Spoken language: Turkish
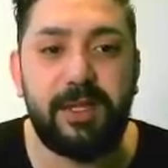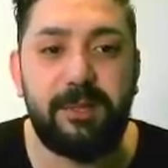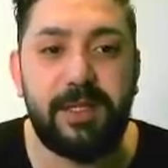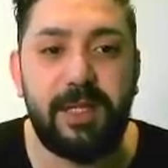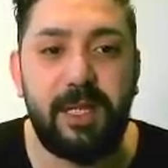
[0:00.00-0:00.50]

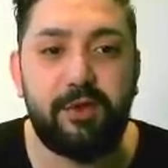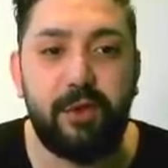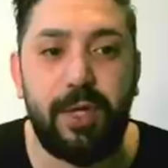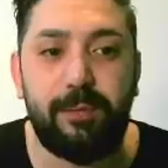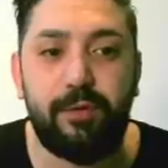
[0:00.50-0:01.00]
Mesela
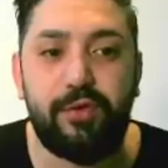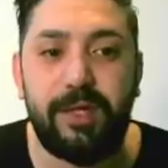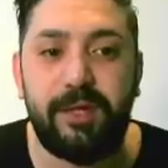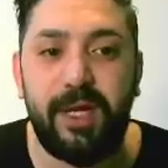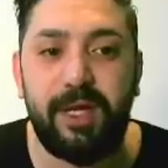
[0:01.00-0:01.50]
şöyle bir
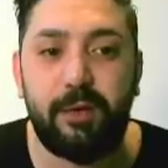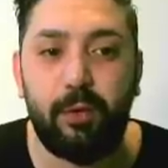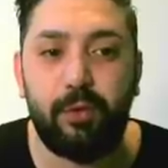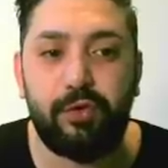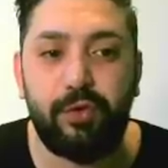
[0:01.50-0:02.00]
düşen trend de
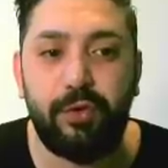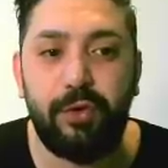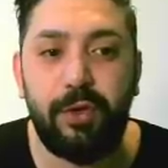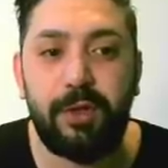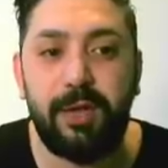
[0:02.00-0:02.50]
oluştu.
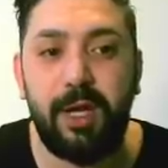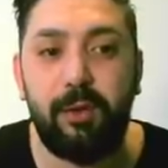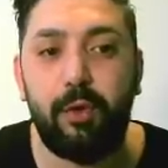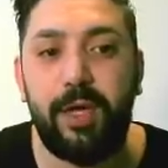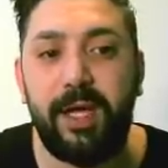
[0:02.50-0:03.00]
Daha
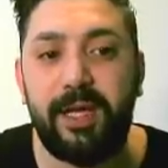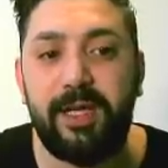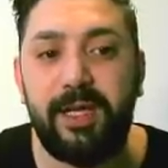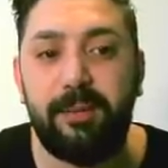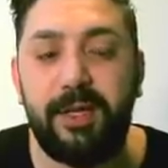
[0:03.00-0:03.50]
oraya da
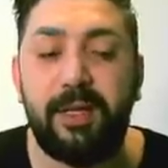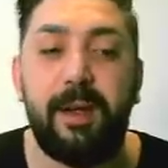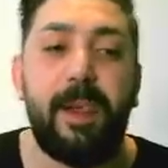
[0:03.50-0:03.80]
gidebilir.